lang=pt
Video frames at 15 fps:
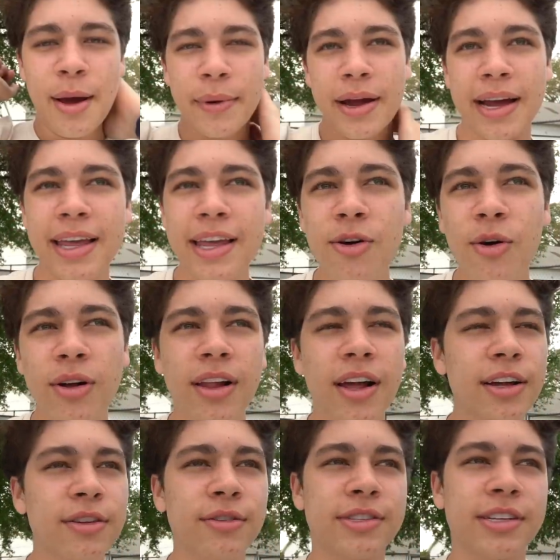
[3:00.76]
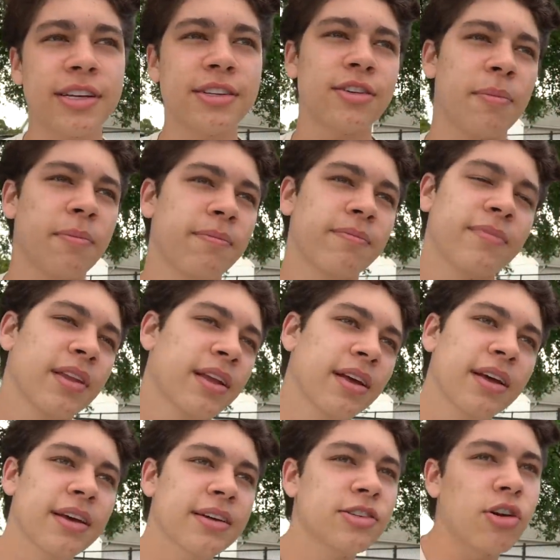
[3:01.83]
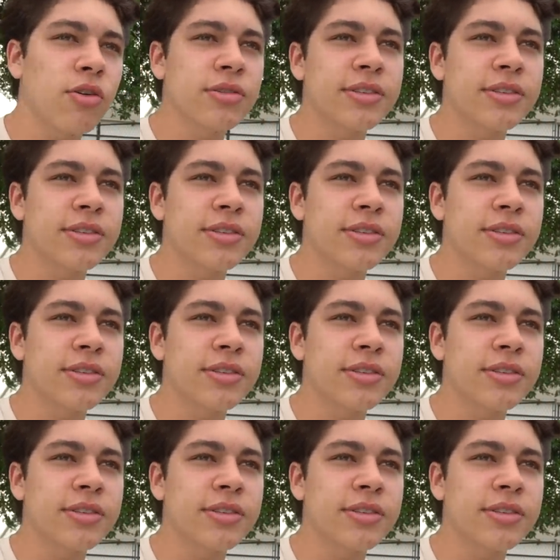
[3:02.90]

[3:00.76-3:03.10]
Porque aqui em Orlando, você só só